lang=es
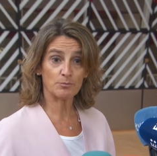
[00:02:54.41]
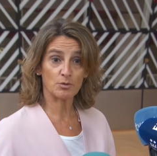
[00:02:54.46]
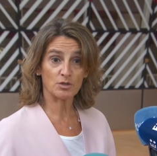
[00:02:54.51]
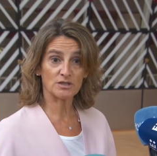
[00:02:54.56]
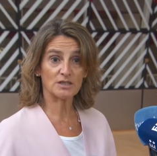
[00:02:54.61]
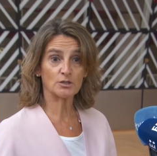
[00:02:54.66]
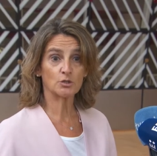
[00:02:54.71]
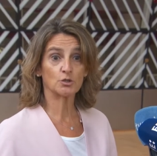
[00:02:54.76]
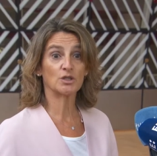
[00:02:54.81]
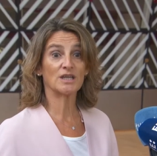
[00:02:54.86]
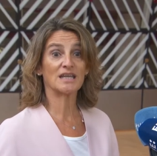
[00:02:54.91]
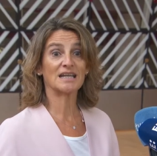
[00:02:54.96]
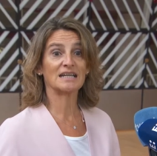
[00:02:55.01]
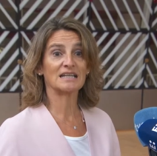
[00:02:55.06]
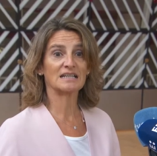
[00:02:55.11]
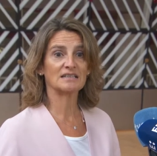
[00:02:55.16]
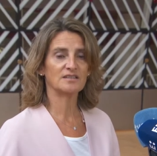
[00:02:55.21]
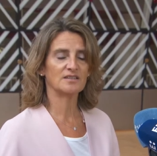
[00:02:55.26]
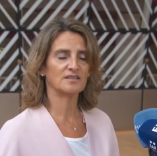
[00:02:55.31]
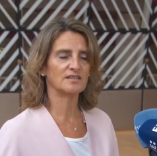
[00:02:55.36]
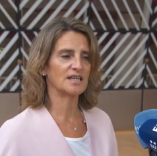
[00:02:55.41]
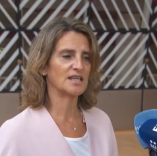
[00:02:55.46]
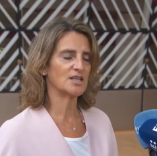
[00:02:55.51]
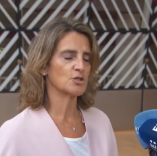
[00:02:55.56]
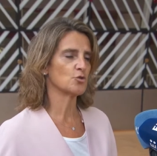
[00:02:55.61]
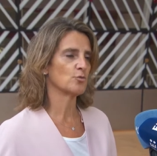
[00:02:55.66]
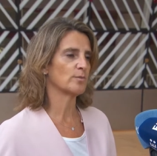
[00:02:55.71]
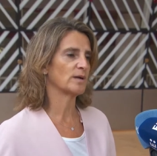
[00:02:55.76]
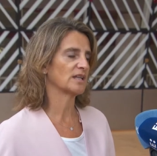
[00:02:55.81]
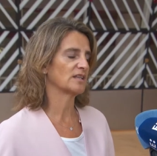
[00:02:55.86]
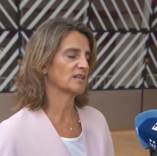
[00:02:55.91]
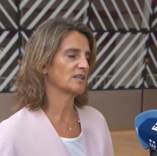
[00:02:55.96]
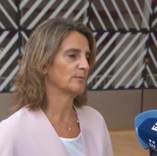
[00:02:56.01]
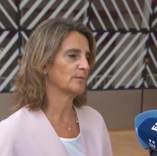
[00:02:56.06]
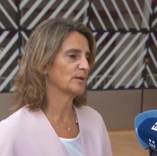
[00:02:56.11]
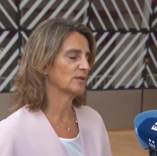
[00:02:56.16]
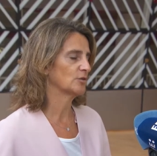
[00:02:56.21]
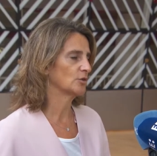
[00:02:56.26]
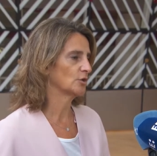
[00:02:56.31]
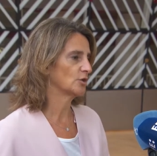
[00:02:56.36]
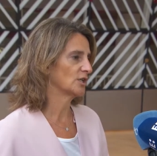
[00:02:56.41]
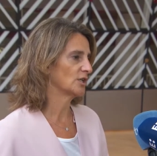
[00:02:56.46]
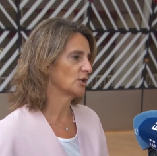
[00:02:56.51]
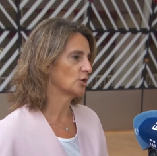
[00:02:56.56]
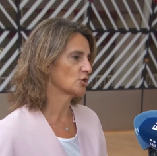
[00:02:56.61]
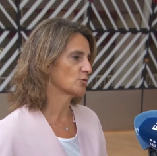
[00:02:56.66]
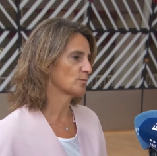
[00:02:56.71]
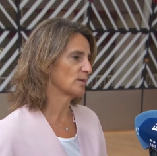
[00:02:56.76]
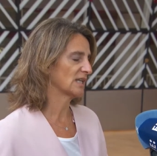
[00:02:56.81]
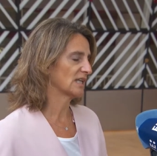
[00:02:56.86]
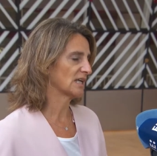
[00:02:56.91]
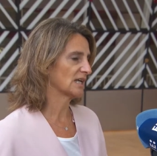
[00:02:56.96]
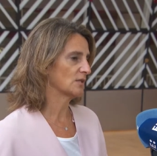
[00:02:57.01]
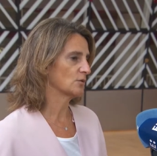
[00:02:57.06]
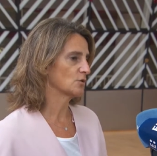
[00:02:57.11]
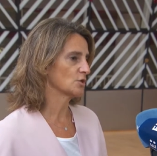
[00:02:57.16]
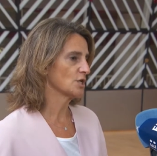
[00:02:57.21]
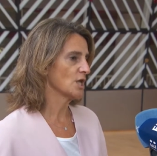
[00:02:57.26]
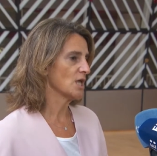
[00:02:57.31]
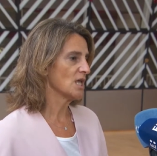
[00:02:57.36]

por tanto, que garantizar en su participación en los mercados.